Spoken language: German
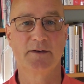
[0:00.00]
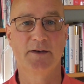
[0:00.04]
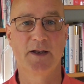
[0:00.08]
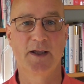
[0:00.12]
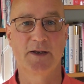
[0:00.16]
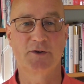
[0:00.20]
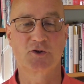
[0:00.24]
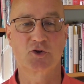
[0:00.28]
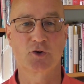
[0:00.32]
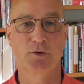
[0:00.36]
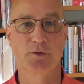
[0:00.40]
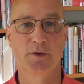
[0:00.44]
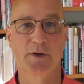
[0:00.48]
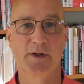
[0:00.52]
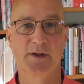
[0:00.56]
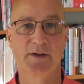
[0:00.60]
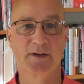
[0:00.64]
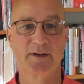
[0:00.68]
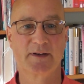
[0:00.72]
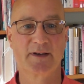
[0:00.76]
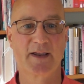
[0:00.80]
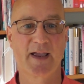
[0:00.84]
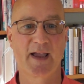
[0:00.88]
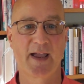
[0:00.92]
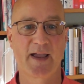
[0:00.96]
Natural
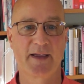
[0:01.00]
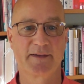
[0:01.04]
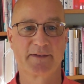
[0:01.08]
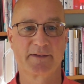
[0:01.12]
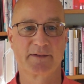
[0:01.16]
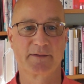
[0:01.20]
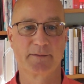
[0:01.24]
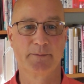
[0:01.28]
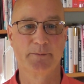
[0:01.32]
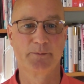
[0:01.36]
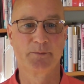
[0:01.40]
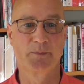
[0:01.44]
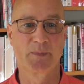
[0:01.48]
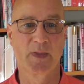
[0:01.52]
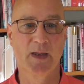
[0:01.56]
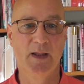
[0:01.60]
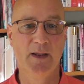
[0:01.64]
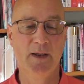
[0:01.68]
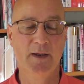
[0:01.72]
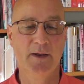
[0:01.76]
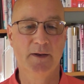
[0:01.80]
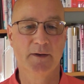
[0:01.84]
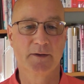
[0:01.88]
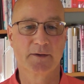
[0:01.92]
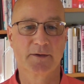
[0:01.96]
Gas.
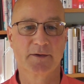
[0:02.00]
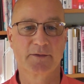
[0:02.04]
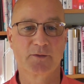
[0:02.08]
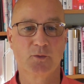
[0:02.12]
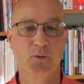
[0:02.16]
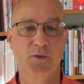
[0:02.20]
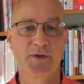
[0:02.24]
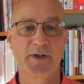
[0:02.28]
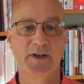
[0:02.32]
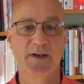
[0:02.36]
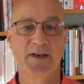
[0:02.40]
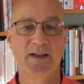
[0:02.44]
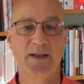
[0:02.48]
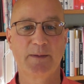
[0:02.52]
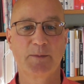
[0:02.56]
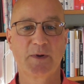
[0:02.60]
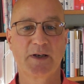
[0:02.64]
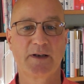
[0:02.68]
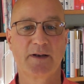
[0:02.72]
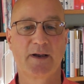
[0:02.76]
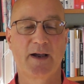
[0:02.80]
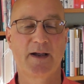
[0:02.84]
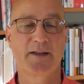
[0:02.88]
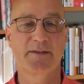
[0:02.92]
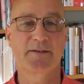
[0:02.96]
Das
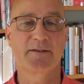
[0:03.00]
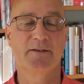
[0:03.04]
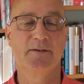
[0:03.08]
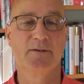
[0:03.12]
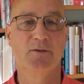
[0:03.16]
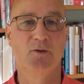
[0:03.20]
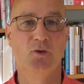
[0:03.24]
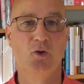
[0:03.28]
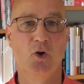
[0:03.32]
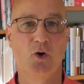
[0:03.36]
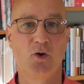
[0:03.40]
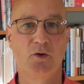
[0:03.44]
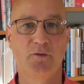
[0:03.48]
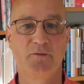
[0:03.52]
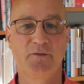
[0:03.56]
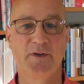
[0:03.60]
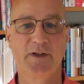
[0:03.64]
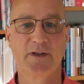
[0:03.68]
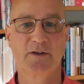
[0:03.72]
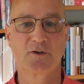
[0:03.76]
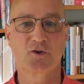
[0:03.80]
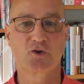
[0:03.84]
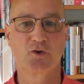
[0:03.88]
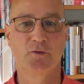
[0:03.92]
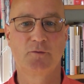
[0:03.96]
Unternehmen hat
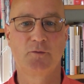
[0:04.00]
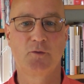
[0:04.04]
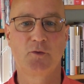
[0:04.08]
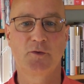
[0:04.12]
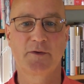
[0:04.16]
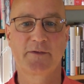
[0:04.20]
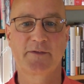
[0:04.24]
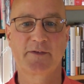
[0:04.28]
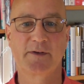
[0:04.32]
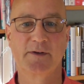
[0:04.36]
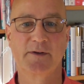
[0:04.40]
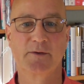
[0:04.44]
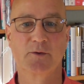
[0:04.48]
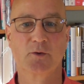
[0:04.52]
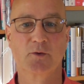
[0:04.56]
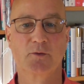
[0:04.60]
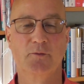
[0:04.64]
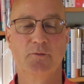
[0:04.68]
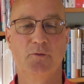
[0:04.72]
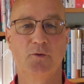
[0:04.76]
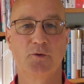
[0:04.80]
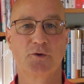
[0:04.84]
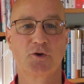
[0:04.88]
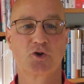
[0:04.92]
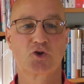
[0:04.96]
norwegische Wurzeln
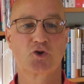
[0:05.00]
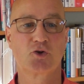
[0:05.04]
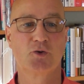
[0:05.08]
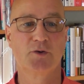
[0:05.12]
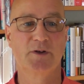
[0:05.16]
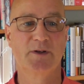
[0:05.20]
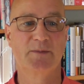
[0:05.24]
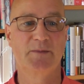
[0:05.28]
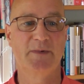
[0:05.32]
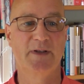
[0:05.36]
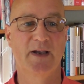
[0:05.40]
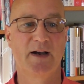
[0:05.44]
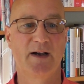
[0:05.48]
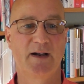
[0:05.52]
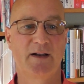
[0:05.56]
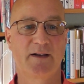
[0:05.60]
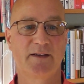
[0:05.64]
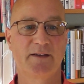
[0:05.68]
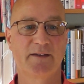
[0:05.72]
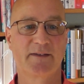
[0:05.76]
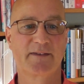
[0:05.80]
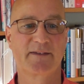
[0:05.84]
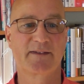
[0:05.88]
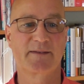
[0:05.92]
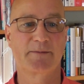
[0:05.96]
und wurde schon im
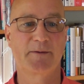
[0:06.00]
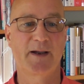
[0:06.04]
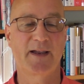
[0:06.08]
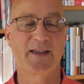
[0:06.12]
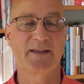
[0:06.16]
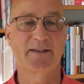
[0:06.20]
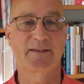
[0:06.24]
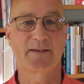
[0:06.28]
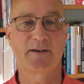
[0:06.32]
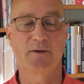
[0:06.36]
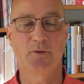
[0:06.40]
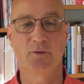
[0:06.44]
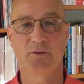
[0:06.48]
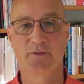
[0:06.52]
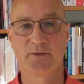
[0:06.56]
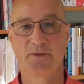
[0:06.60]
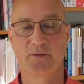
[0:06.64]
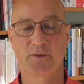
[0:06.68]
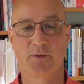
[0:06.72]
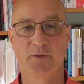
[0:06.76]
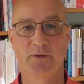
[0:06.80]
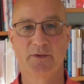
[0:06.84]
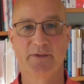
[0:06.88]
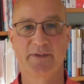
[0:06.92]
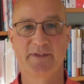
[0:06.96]
Jahre
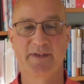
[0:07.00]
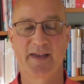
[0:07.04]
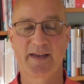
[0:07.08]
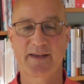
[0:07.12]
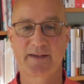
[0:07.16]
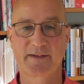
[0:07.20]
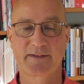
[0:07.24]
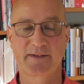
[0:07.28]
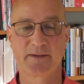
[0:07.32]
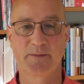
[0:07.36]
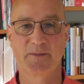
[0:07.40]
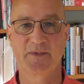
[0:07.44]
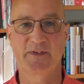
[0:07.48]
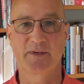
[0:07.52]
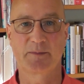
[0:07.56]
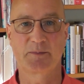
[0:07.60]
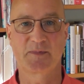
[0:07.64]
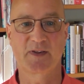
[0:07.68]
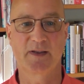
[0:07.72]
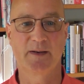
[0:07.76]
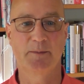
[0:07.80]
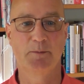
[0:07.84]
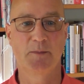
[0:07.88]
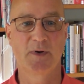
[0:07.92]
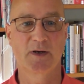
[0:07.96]
2006 im
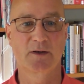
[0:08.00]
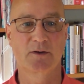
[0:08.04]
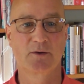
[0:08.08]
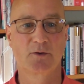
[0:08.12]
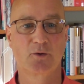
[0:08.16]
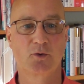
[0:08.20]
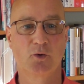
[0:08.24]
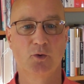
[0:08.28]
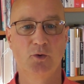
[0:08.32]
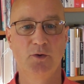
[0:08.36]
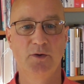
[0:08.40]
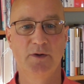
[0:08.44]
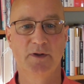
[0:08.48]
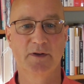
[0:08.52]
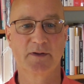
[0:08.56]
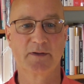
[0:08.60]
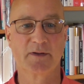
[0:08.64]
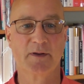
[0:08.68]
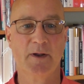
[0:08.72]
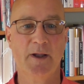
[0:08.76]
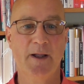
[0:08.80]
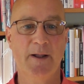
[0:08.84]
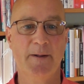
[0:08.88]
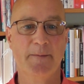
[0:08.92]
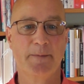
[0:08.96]
September gegründet,
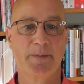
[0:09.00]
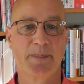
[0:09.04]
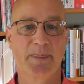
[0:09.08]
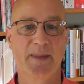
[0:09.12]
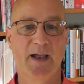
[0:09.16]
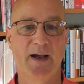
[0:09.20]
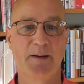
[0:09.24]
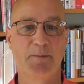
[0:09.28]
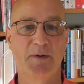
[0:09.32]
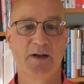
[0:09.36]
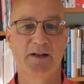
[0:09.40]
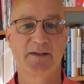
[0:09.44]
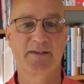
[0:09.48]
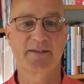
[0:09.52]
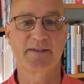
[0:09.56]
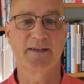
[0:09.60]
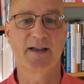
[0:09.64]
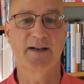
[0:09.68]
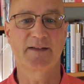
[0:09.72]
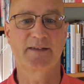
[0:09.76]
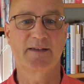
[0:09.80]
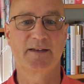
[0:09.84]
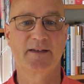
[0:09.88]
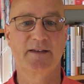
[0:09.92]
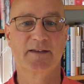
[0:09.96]
damals
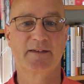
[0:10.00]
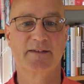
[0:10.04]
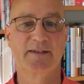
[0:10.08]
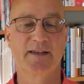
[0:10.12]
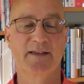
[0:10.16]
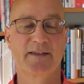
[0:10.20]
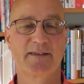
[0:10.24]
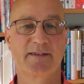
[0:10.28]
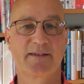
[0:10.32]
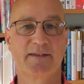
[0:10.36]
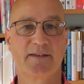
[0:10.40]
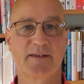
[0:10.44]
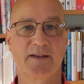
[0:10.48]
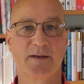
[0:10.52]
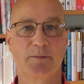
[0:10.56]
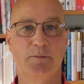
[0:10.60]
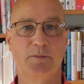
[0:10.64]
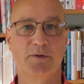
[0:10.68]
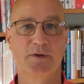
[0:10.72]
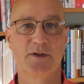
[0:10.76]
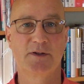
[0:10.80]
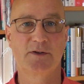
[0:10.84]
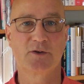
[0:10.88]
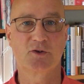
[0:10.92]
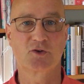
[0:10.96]
nach den Gesetzen der
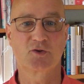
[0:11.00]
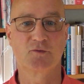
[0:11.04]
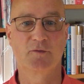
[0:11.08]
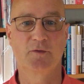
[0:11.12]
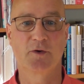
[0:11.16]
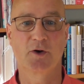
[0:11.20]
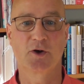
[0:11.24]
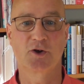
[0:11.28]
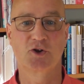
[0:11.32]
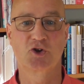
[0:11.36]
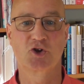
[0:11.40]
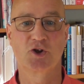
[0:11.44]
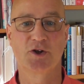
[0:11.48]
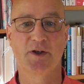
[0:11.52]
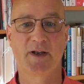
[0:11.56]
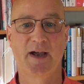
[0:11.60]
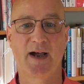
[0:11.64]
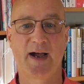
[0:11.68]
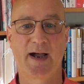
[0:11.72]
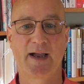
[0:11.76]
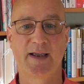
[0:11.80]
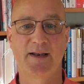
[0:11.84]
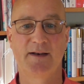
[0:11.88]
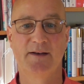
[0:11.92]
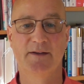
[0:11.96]
British Virgin
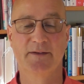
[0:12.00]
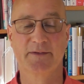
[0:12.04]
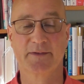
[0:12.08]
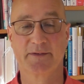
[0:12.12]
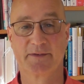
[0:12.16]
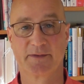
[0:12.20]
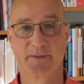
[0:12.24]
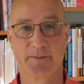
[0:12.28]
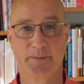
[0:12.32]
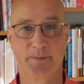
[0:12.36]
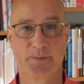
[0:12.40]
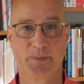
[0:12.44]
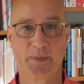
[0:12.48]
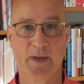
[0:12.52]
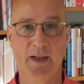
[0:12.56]
Islands.